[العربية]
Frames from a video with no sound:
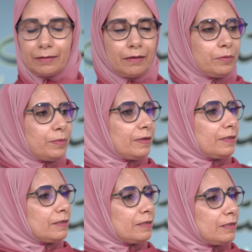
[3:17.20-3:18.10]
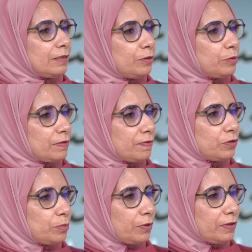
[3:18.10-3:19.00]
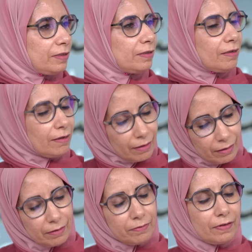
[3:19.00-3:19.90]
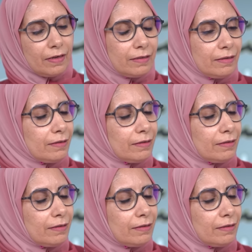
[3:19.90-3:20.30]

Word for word: طيب آه، سي يوسف شوي رايك في هذا